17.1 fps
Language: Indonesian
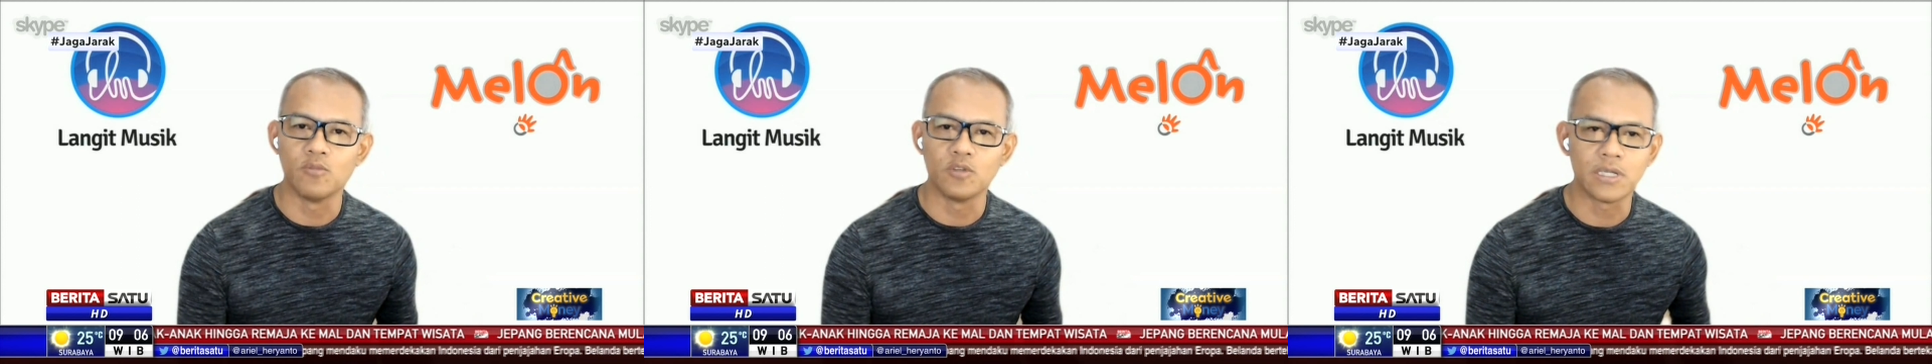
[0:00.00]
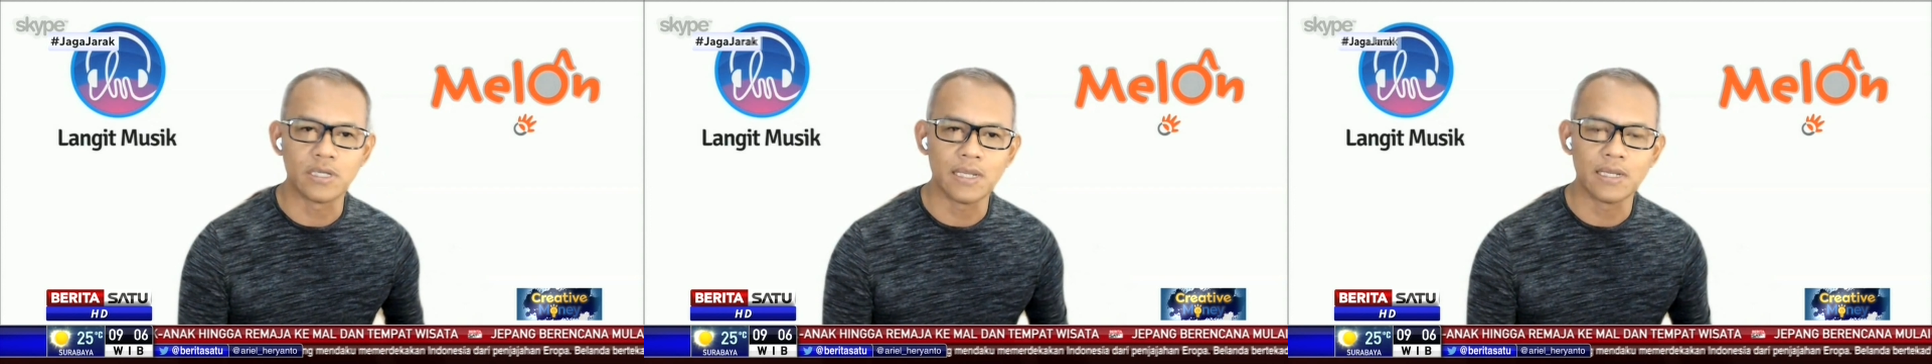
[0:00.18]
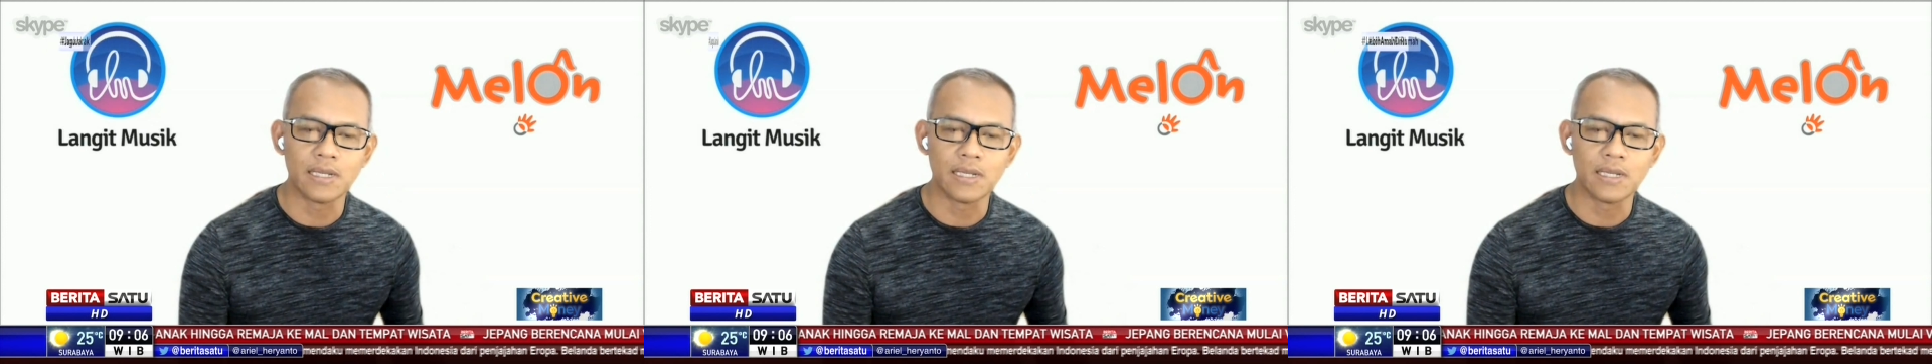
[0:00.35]

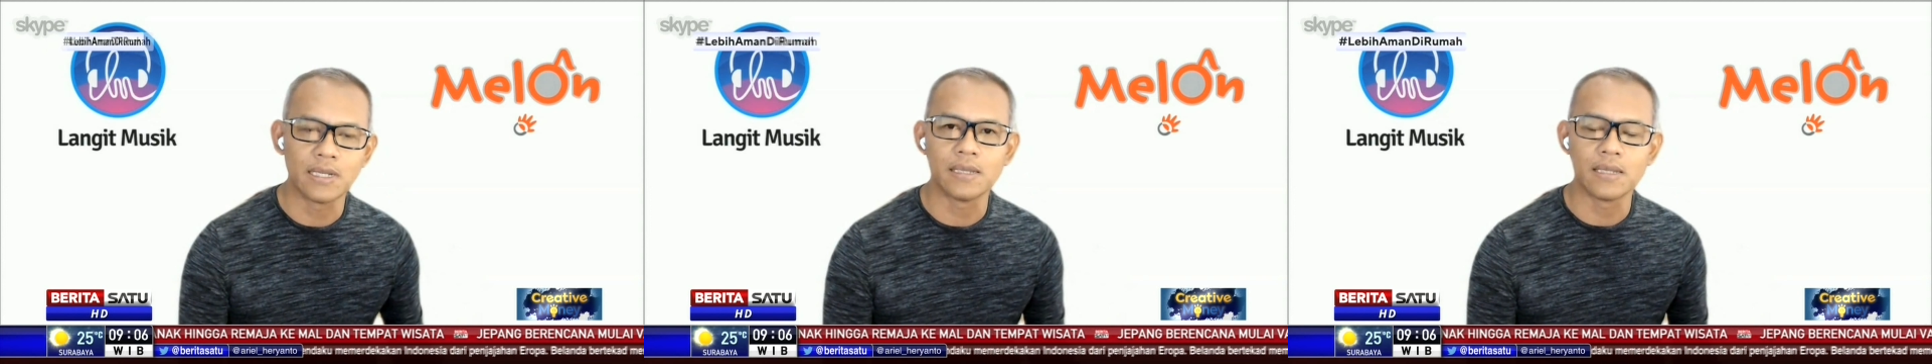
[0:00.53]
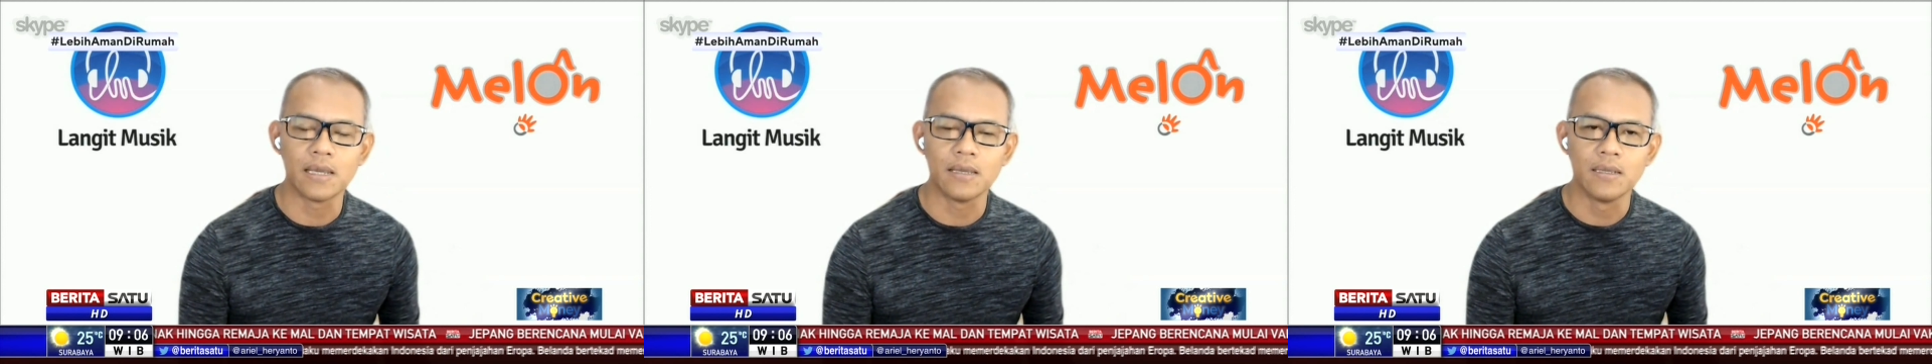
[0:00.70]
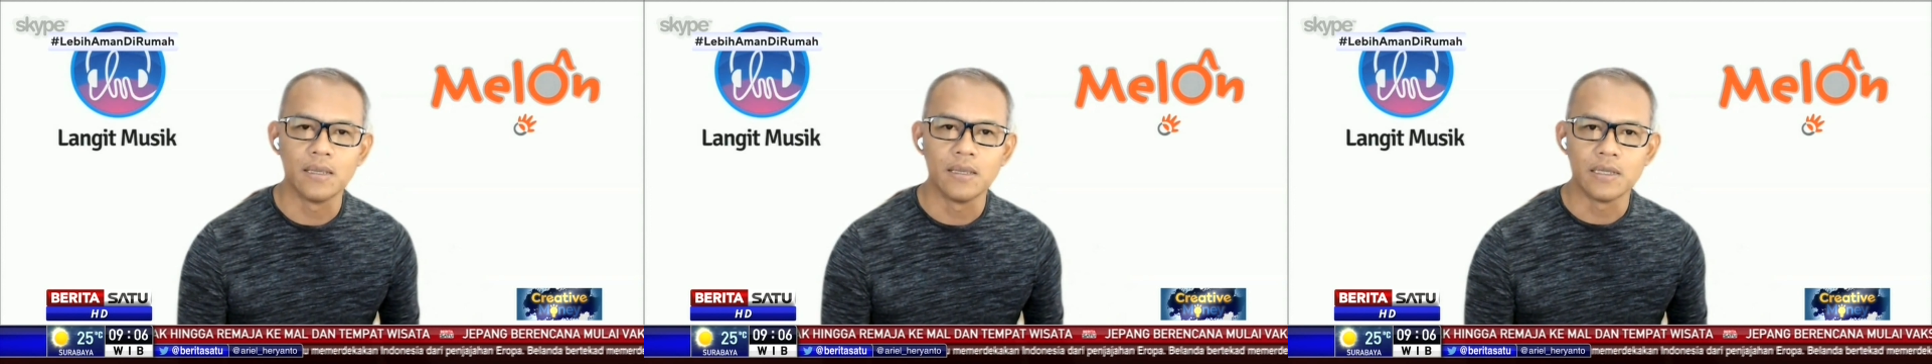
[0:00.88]
Music dan lain-lain.
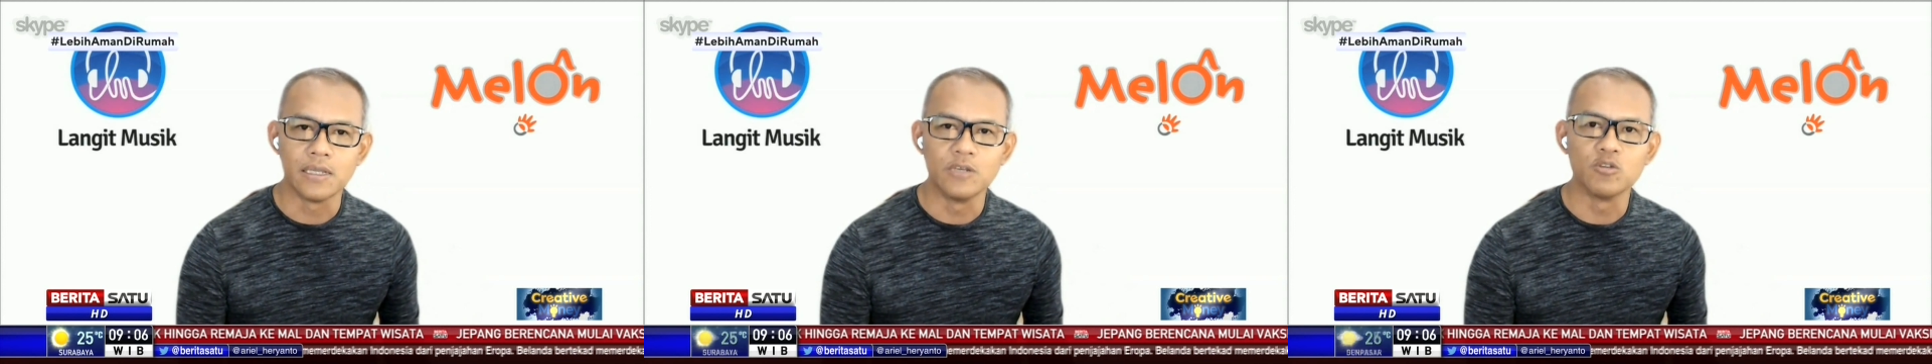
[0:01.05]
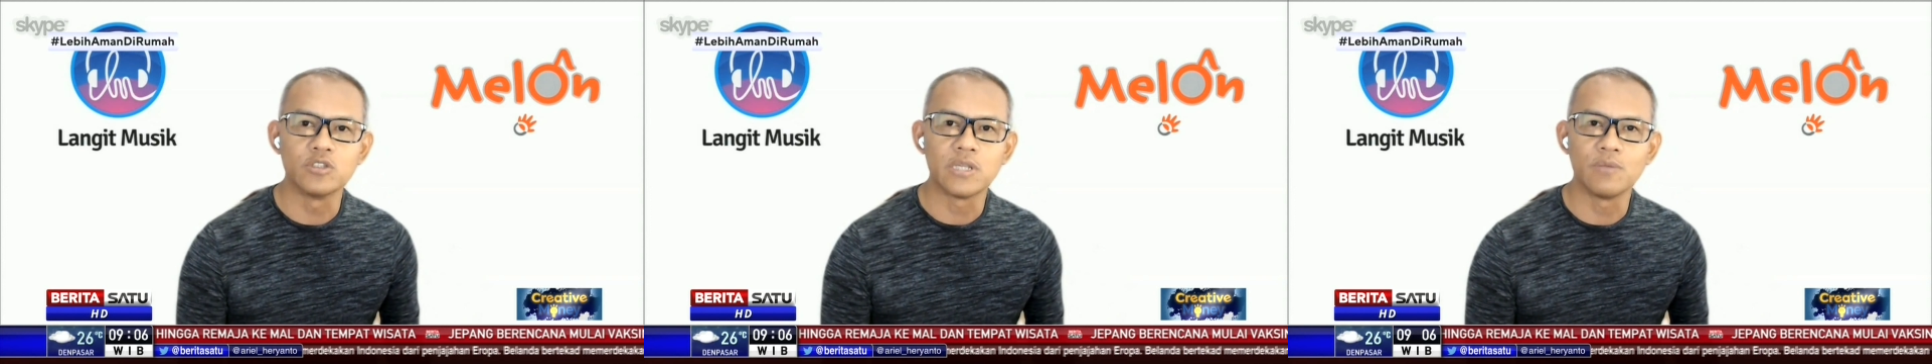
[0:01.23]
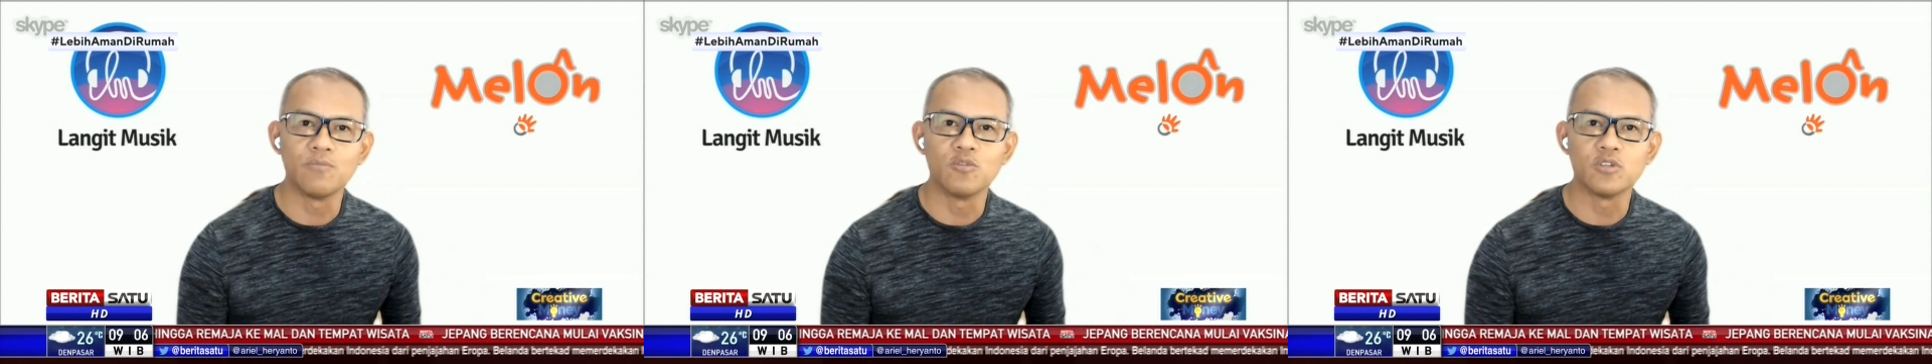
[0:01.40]
Nah, hmm. industri